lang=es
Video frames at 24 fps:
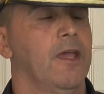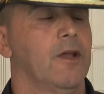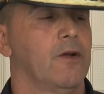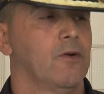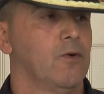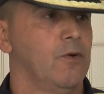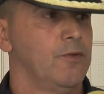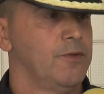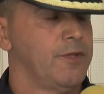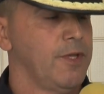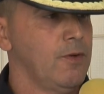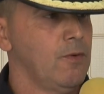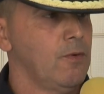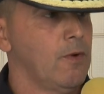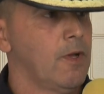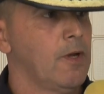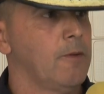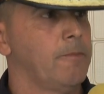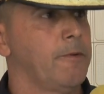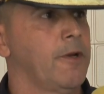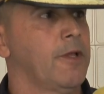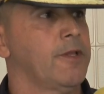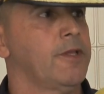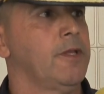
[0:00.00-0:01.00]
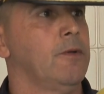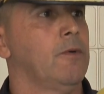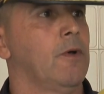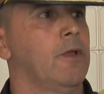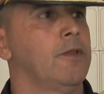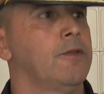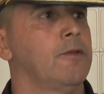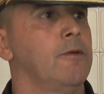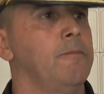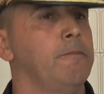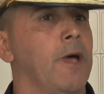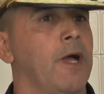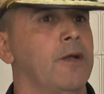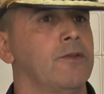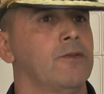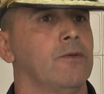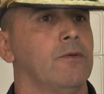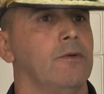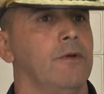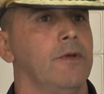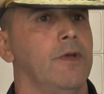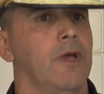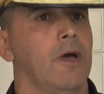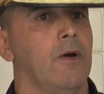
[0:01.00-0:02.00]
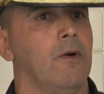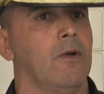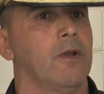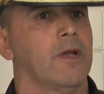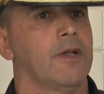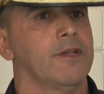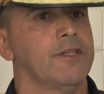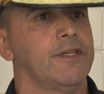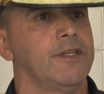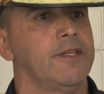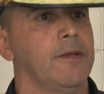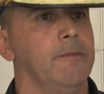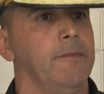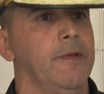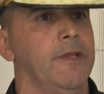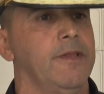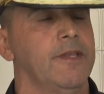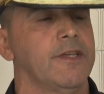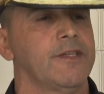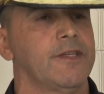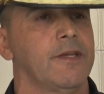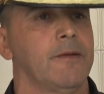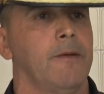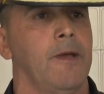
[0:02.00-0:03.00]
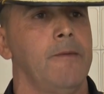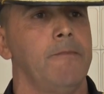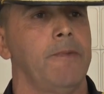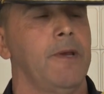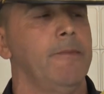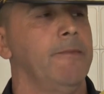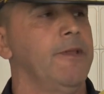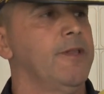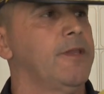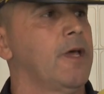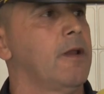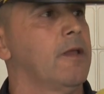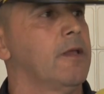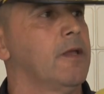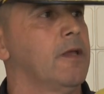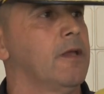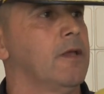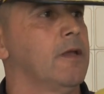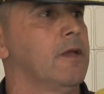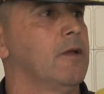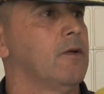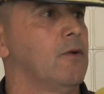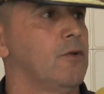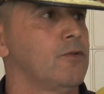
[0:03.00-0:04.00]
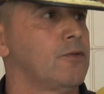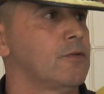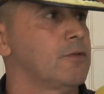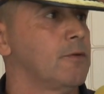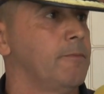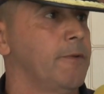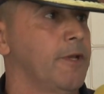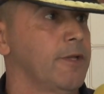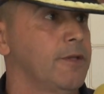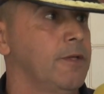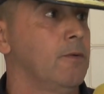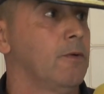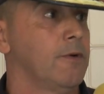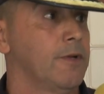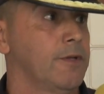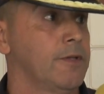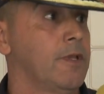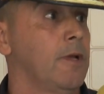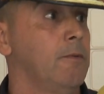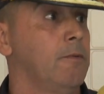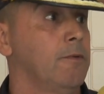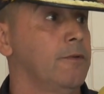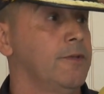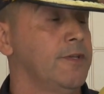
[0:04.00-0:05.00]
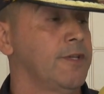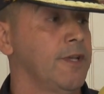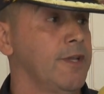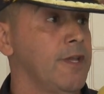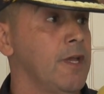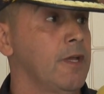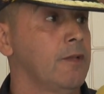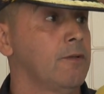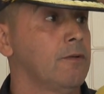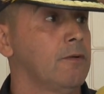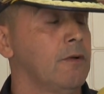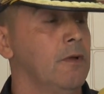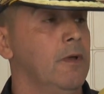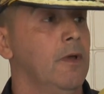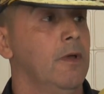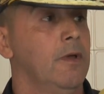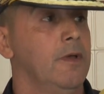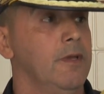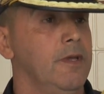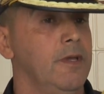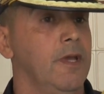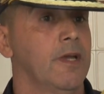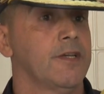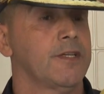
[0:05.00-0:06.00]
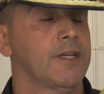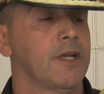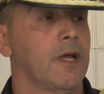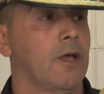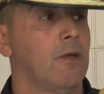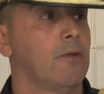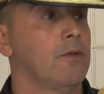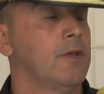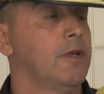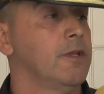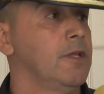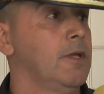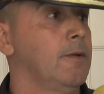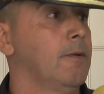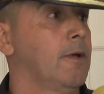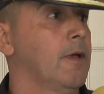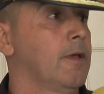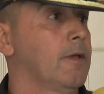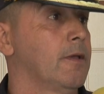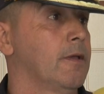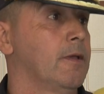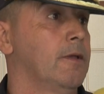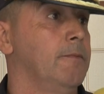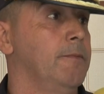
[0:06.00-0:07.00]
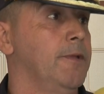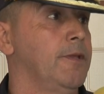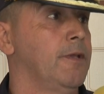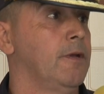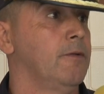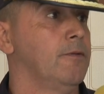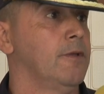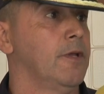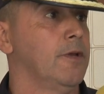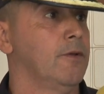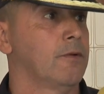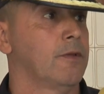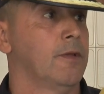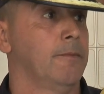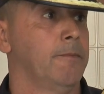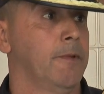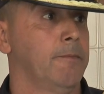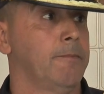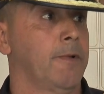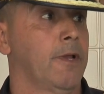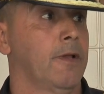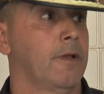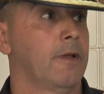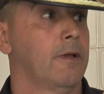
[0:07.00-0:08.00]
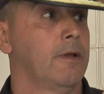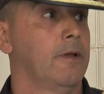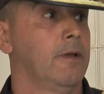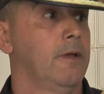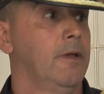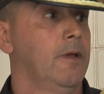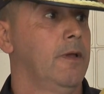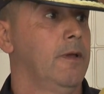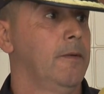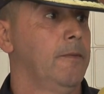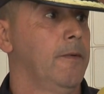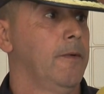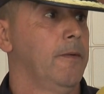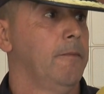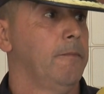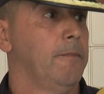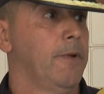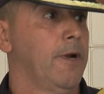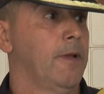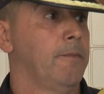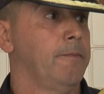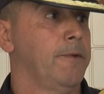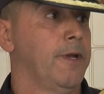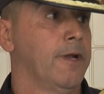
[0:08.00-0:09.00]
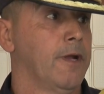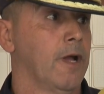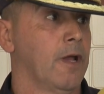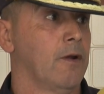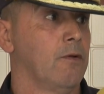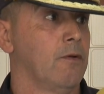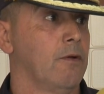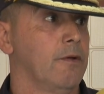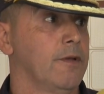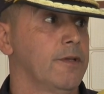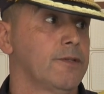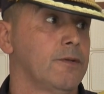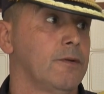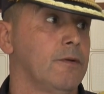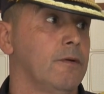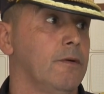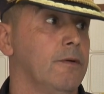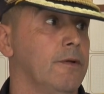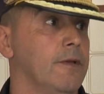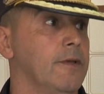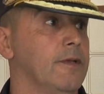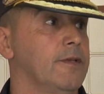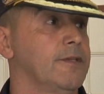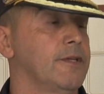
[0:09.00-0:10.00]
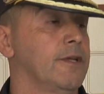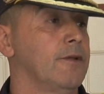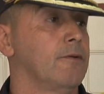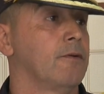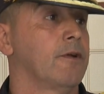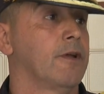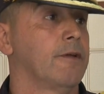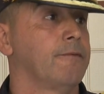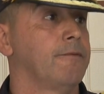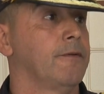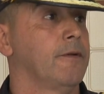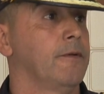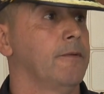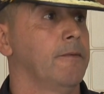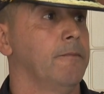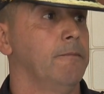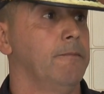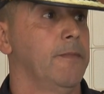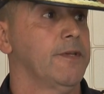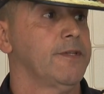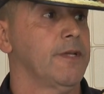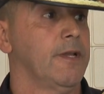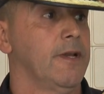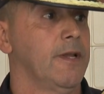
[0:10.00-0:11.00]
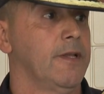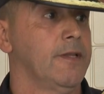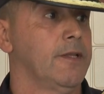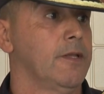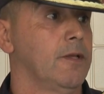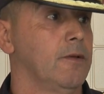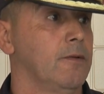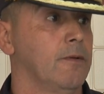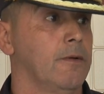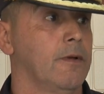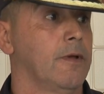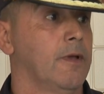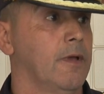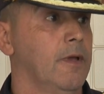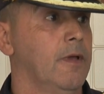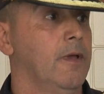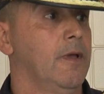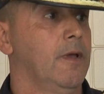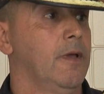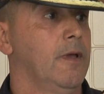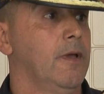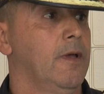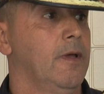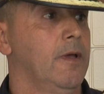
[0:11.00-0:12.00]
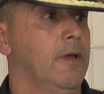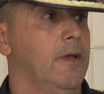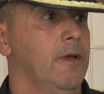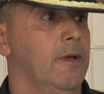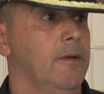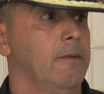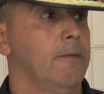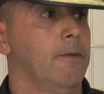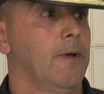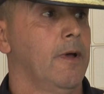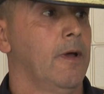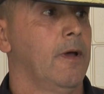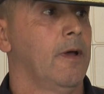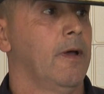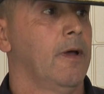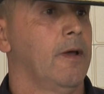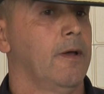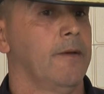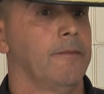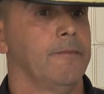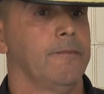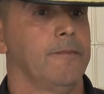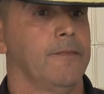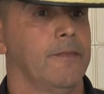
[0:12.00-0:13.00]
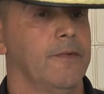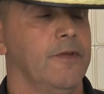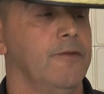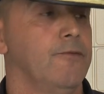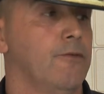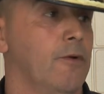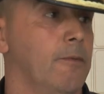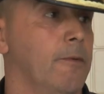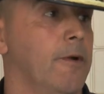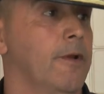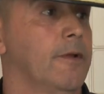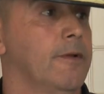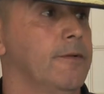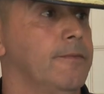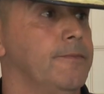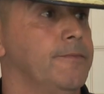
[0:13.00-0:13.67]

Continúa el operativo alto impacto y ahora recientemente se va a implementar otros operativos que estamos diseñando y ha llegado directivas del Ministerio Interior también para, para aplicarlos. Eso el señor jefe más adelante lo va a informar.